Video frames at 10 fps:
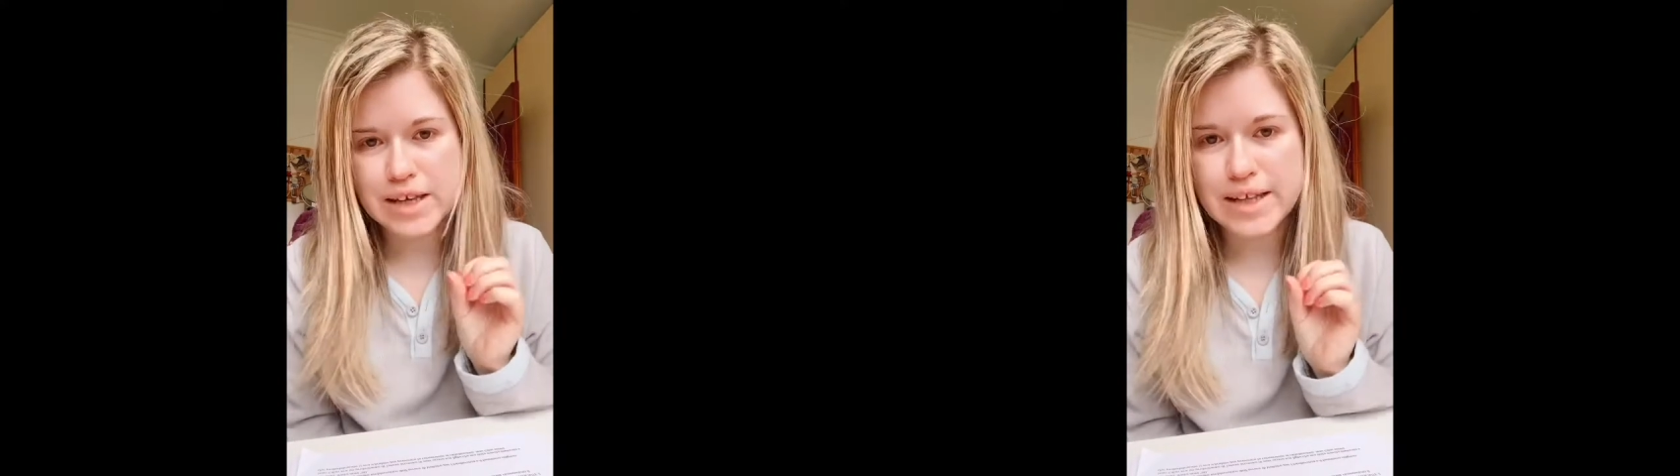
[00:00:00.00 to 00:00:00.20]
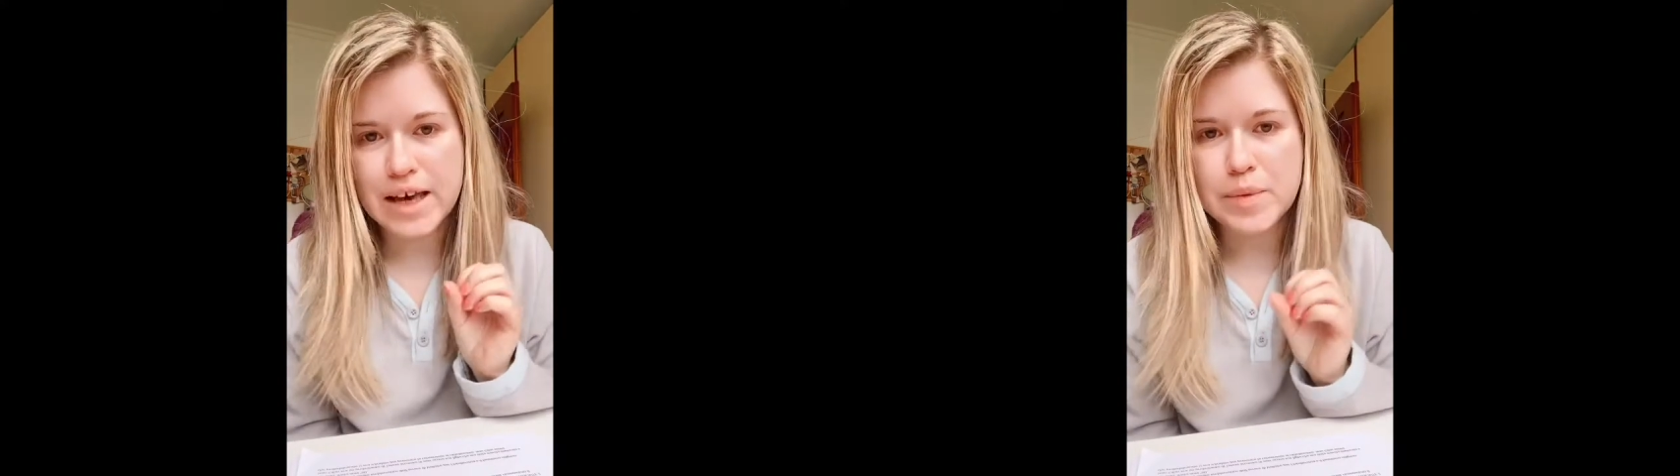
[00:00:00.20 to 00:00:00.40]

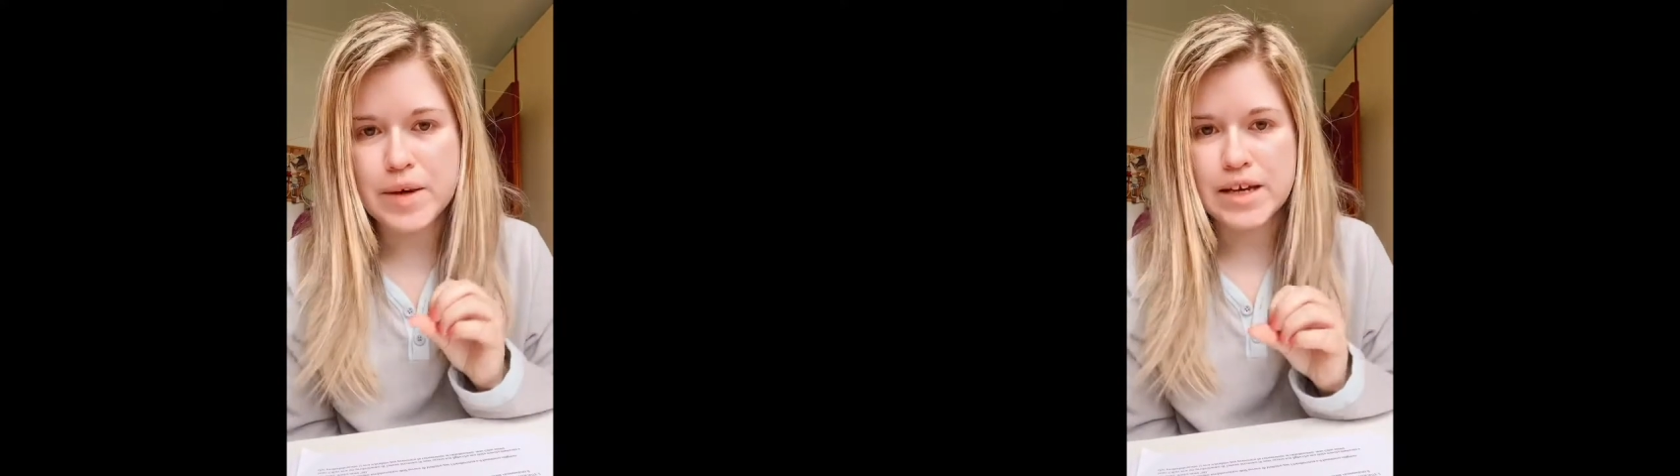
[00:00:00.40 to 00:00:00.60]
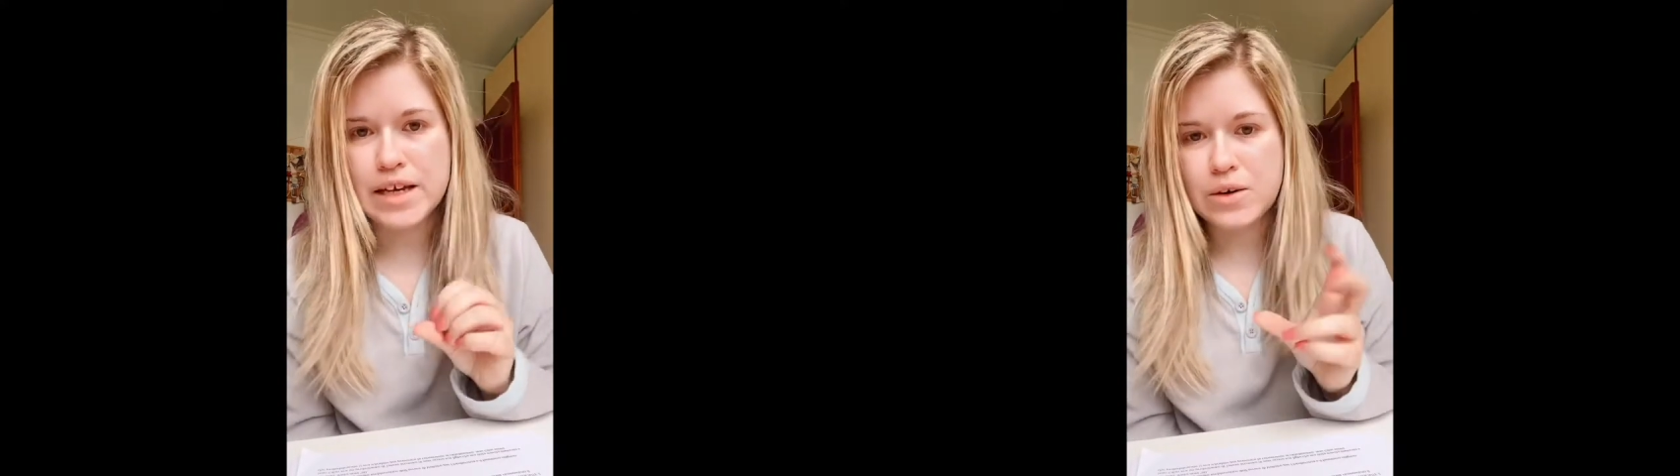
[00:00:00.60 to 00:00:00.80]
idee
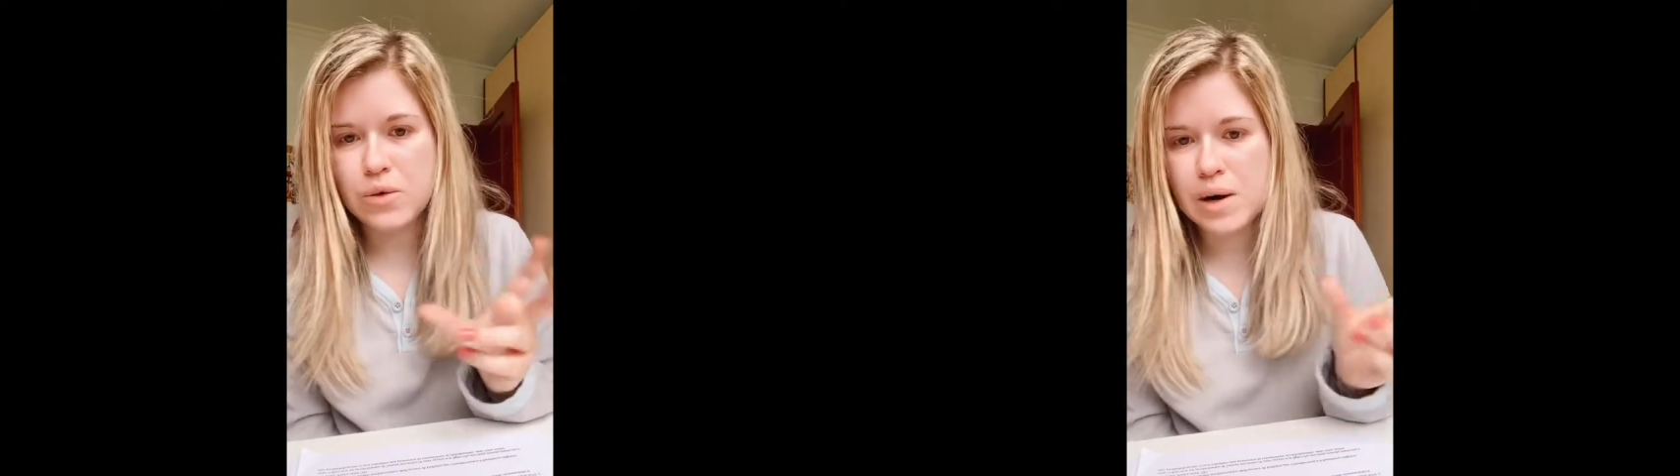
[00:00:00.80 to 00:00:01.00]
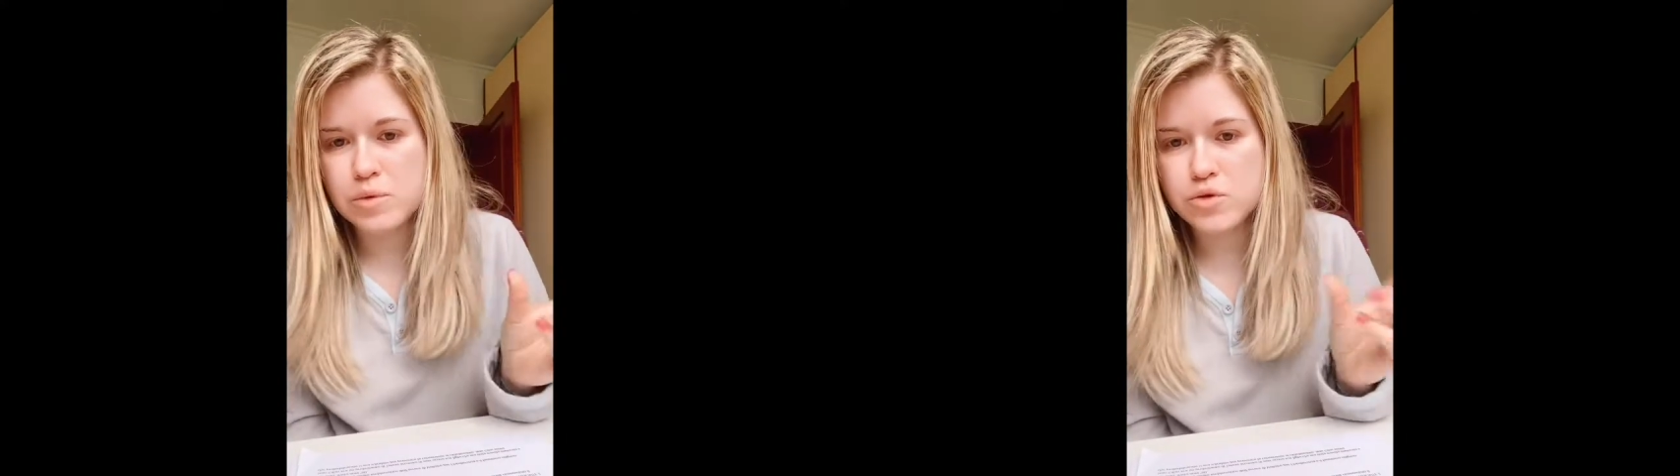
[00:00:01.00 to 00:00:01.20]
perché
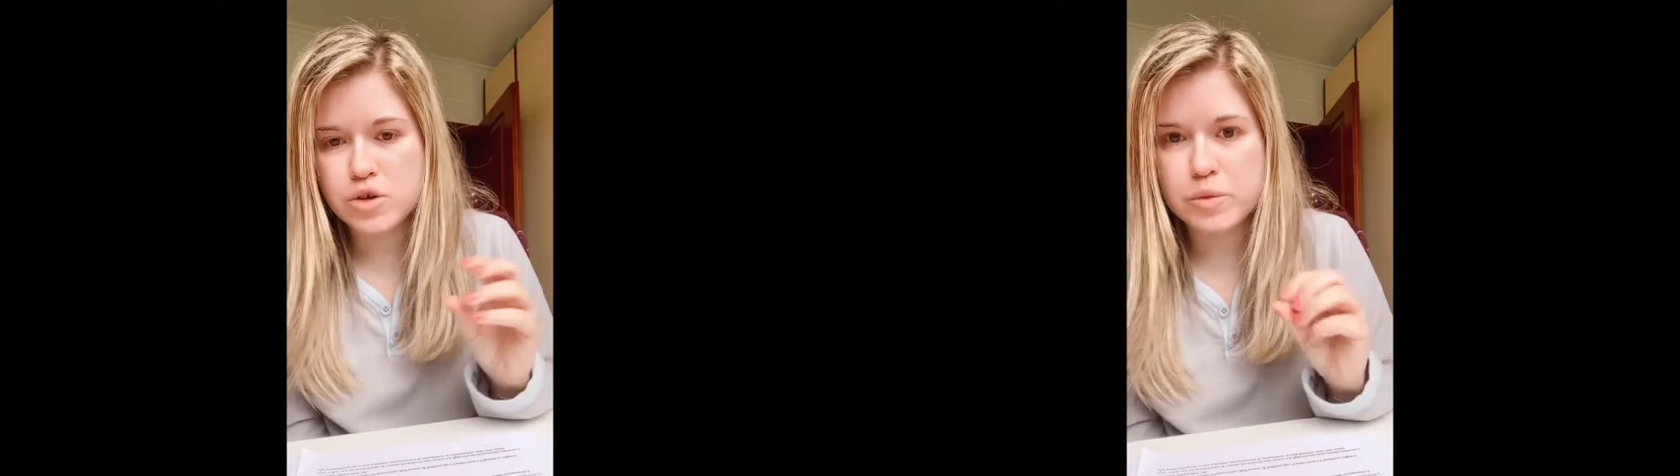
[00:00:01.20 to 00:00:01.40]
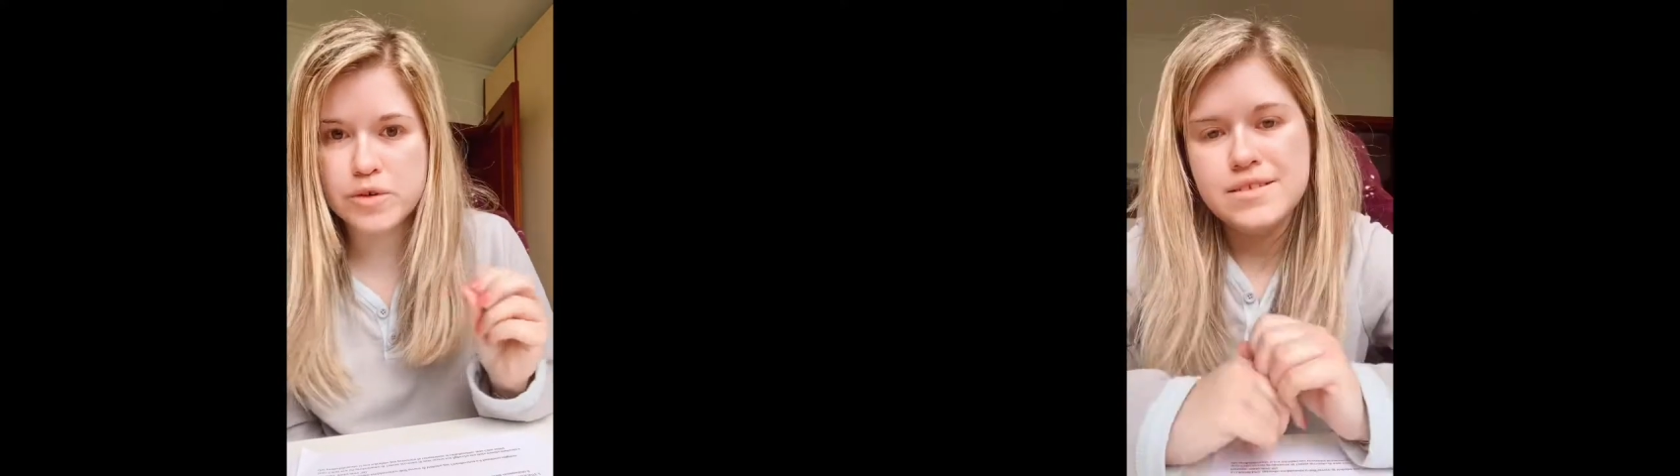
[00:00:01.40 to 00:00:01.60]
qua
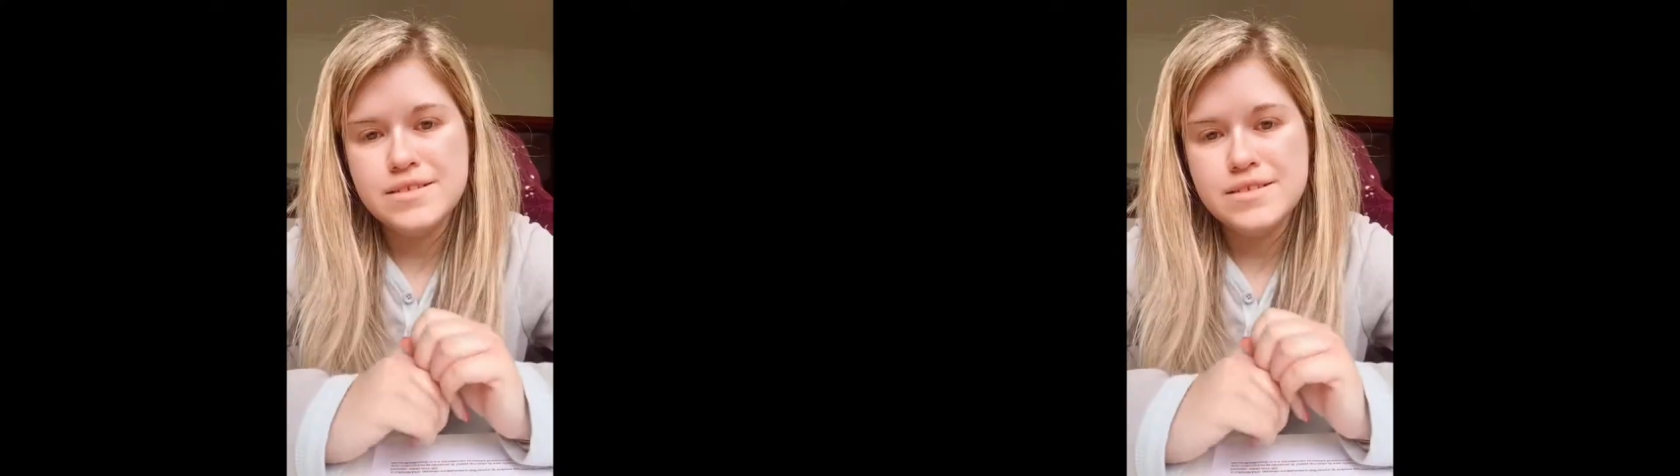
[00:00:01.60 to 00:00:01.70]
purtroppo